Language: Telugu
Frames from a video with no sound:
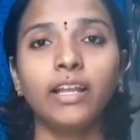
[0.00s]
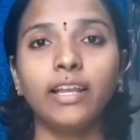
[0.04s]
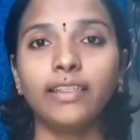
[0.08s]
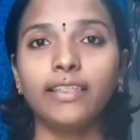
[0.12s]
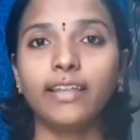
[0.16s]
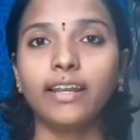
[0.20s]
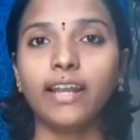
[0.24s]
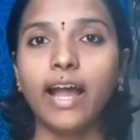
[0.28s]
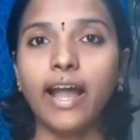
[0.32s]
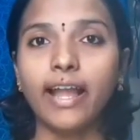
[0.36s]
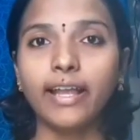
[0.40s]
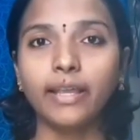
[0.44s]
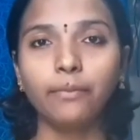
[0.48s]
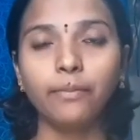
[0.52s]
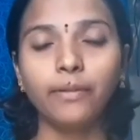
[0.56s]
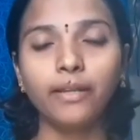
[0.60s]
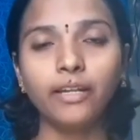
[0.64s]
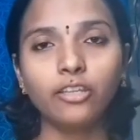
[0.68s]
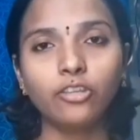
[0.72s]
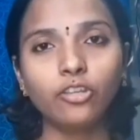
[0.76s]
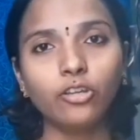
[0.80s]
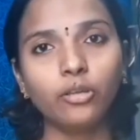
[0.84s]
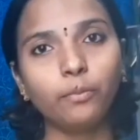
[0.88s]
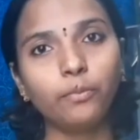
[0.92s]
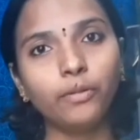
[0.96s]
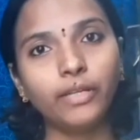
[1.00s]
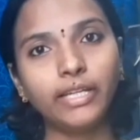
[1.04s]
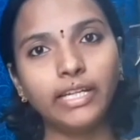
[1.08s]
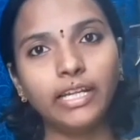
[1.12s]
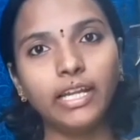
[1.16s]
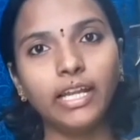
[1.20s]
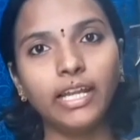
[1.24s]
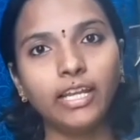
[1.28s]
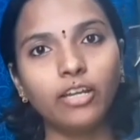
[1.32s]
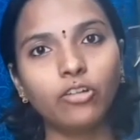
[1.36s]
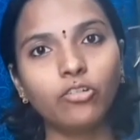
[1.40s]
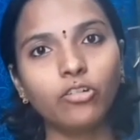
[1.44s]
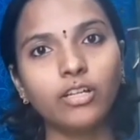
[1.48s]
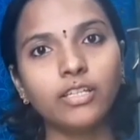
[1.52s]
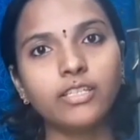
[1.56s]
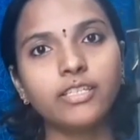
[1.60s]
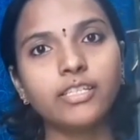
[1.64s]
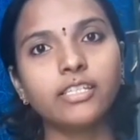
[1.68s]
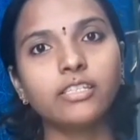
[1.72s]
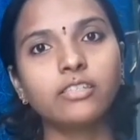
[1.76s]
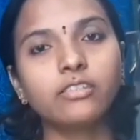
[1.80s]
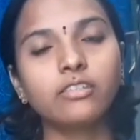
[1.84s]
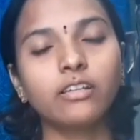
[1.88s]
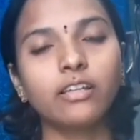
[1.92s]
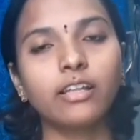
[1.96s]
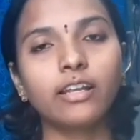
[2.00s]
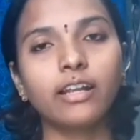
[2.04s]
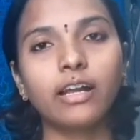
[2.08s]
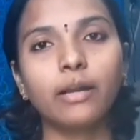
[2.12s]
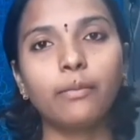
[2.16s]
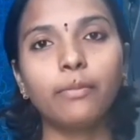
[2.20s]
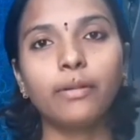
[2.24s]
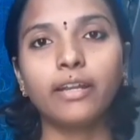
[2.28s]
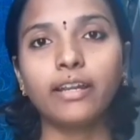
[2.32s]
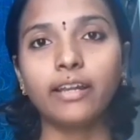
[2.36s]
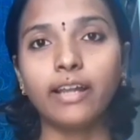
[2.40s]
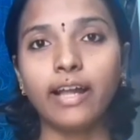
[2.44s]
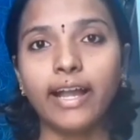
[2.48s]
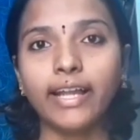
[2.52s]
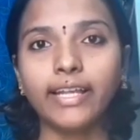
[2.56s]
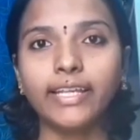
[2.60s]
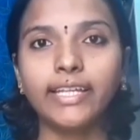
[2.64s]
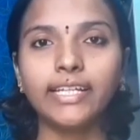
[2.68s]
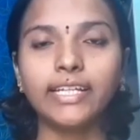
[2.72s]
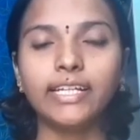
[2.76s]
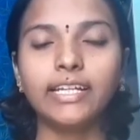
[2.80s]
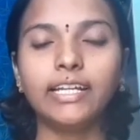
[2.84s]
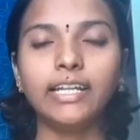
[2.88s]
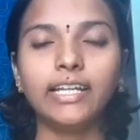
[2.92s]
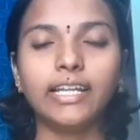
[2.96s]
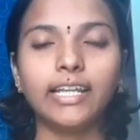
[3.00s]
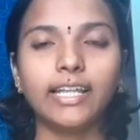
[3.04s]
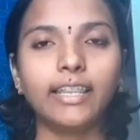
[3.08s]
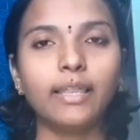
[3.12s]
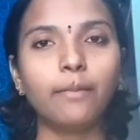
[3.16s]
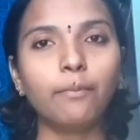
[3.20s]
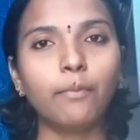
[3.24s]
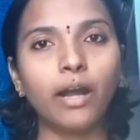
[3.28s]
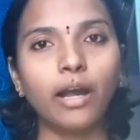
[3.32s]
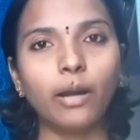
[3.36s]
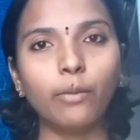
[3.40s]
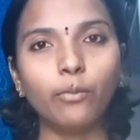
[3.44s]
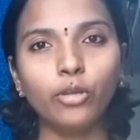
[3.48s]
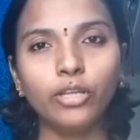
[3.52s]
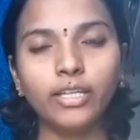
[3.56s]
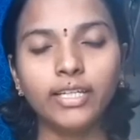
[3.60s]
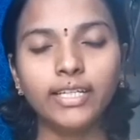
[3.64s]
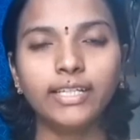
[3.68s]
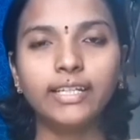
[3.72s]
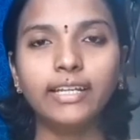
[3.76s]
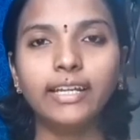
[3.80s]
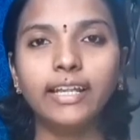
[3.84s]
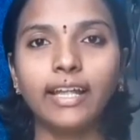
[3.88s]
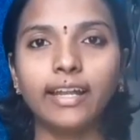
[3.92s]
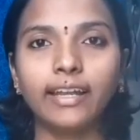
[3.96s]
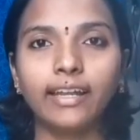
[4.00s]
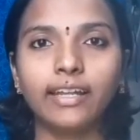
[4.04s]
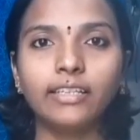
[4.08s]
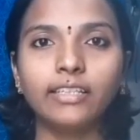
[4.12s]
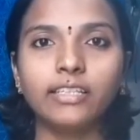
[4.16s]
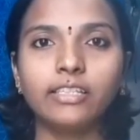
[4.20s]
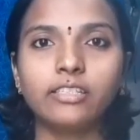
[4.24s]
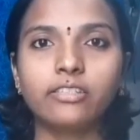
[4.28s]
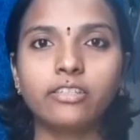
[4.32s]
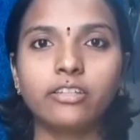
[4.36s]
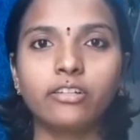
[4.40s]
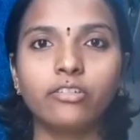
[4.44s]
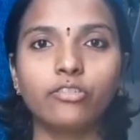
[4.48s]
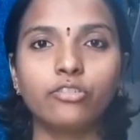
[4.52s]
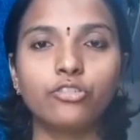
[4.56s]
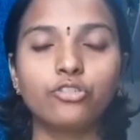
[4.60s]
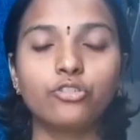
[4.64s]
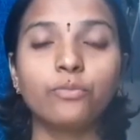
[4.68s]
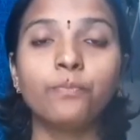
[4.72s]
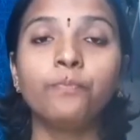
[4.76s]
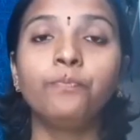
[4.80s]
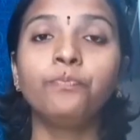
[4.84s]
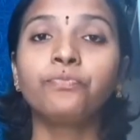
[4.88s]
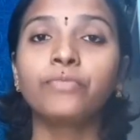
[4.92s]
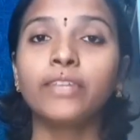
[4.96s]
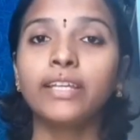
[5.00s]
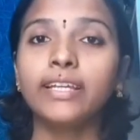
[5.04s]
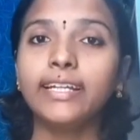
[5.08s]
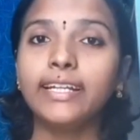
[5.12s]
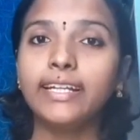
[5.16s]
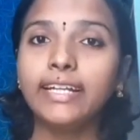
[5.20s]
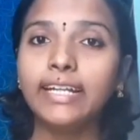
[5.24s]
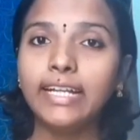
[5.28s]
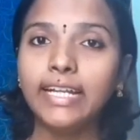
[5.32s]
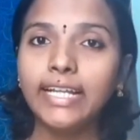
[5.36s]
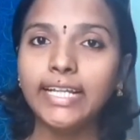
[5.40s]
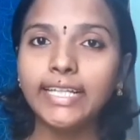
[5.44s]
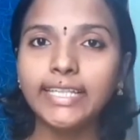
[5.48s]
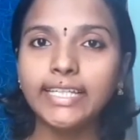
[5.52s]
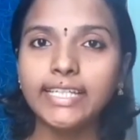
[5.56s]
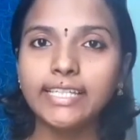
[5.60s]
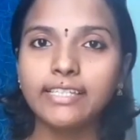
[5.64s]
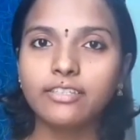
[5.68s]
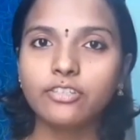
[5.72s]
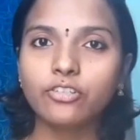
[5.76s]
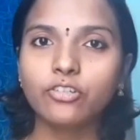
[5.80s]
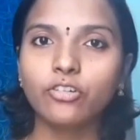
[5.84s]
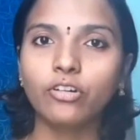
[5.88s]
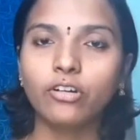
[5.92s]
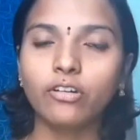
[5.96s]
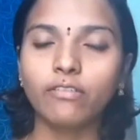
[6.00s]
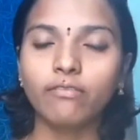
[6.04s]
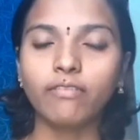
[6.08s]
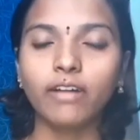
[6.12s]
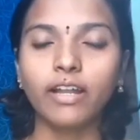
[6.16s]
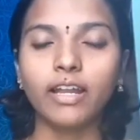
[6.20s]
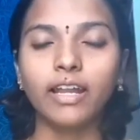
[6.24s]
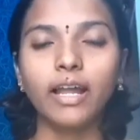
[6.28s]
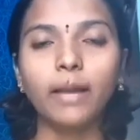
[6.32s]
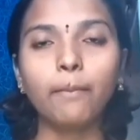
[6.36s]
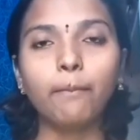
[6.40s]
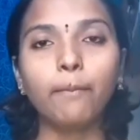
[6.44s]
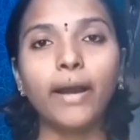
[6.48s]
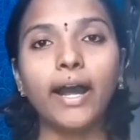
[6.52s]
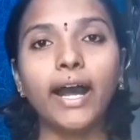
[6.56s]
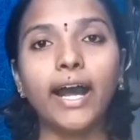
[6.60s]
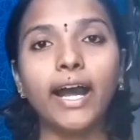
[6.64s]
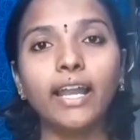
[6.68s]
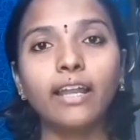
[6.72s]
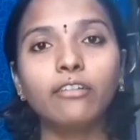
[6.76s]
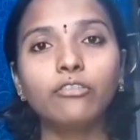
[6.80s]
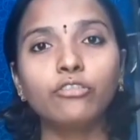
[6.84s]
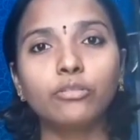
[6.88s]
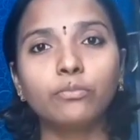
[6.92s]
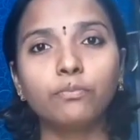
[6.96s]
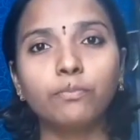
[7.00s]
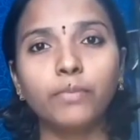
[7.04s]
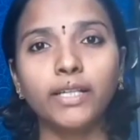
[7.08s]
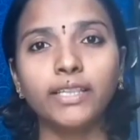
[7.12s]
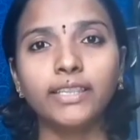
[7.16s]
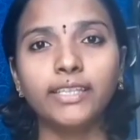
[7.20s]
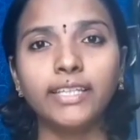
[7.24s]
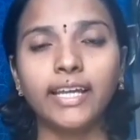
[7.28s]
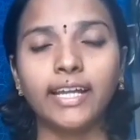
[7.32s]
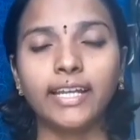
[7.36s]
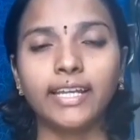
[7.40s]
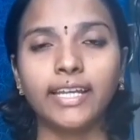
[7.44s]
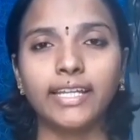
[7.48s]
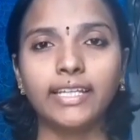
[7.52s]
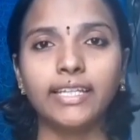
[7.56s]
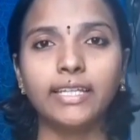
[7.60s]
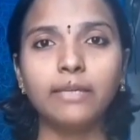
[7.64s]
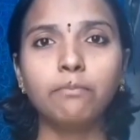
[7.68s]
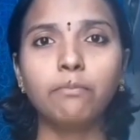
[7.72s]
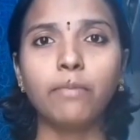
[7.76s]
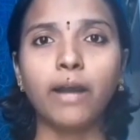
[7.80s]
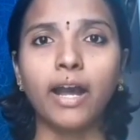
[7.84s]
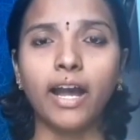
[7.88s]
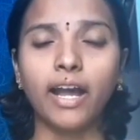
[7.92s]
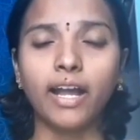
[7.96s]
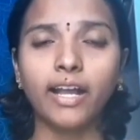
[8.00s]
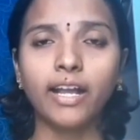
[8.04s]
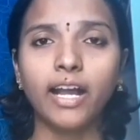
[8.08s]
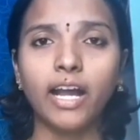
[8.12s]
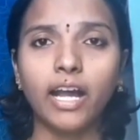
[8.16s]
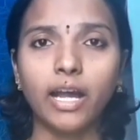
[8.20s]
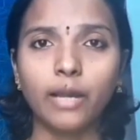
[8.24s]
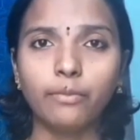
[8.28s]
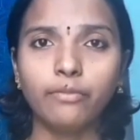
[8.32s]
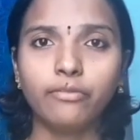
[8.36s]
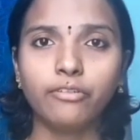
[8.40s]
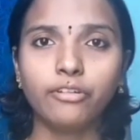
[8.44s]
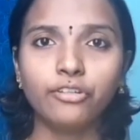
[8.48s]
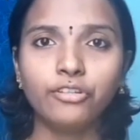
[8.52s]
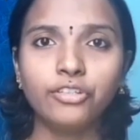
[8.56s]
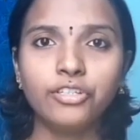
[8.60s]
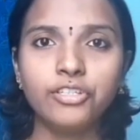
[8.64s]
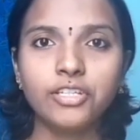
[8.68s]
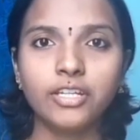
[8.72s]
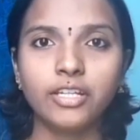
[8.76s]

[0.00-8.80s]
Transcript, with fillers: లేదా రాగి పిండితో ఇప్పుడు ఇడ్లీలు కూడా చేస్తున్నారు కాబట్టి రాగి ఇడ్లీ లేదా మామూలు ఇడ్లీ అన్నా తీసుకోవచ్చు ఇడ్లీ తీసుకోవడం వల్ల పాల ఉత్పత్తి అనేది బాగా అభివృద్ధి